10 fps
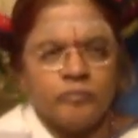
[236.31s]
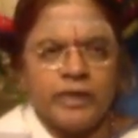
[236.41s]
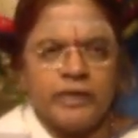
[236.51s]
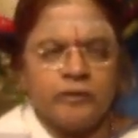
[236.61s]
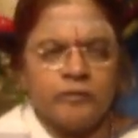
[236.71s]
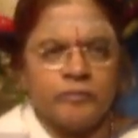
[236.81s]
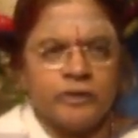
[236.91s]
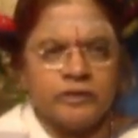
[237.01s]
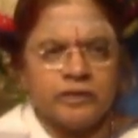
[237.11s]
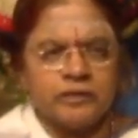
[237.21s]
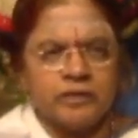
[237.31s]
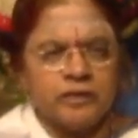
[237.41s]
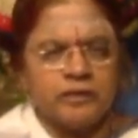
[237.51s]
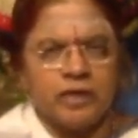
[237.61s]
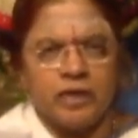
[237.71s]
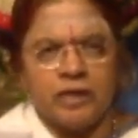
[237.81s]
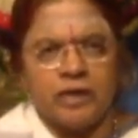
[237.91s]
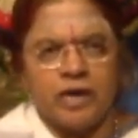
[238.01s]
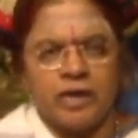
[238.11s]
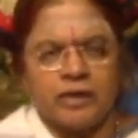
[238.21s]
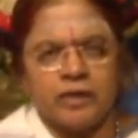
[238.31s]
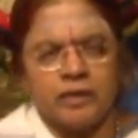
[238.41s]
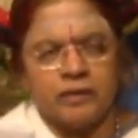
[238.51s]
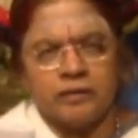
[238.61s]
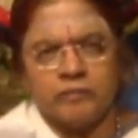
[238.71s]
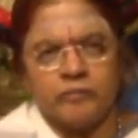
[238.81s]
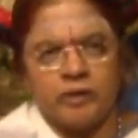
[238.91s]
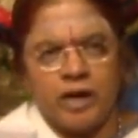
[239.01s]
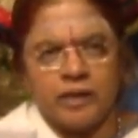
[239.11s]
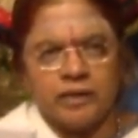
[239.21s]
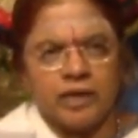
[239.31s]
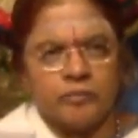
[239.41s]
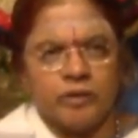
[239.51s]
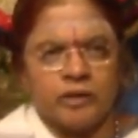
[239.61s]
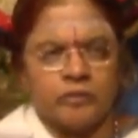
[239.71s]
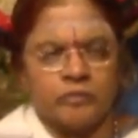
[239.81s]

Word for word: பைரவ மந்திரத்தை நீங்கள் ஆரா ஆதாரமாக